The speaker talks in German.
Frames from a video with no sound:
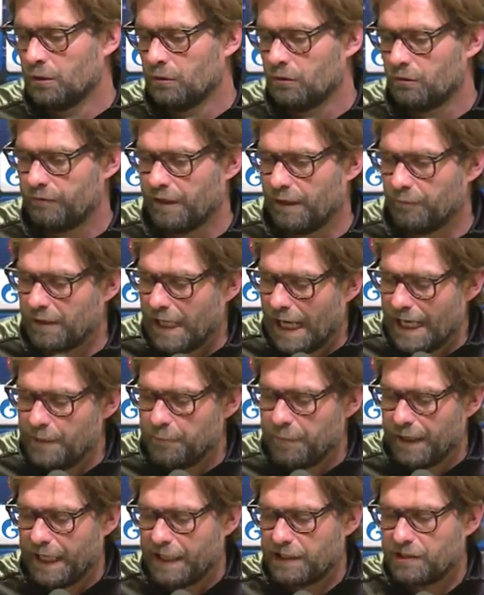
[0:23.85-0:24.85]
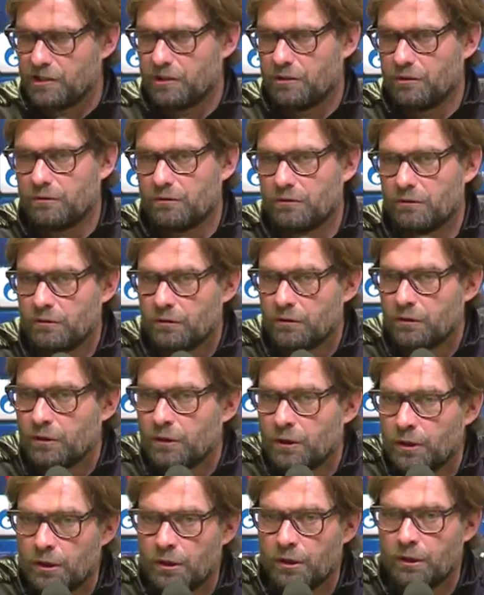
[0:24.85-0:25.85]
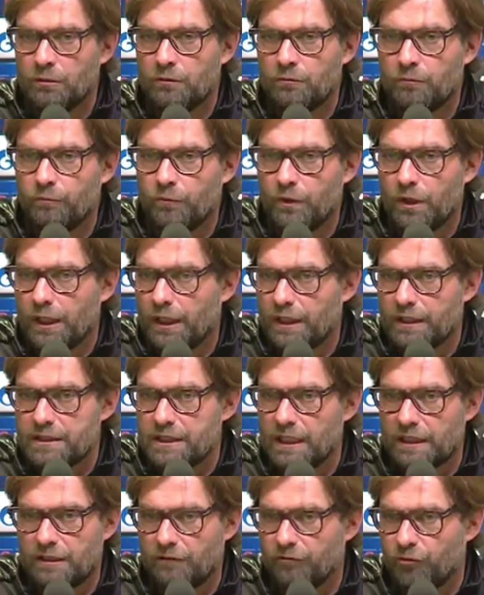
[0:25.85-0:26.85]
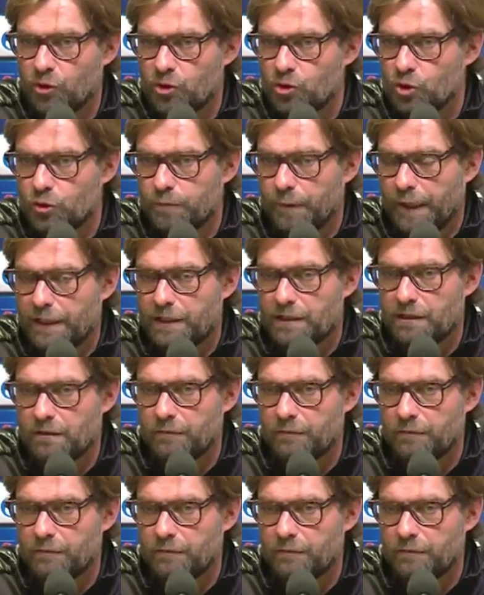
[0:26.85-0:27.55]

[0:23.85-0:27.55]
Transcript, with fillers: Und wir haben keine Berechtigung, ehrlich gesagt, davon zu sprechen.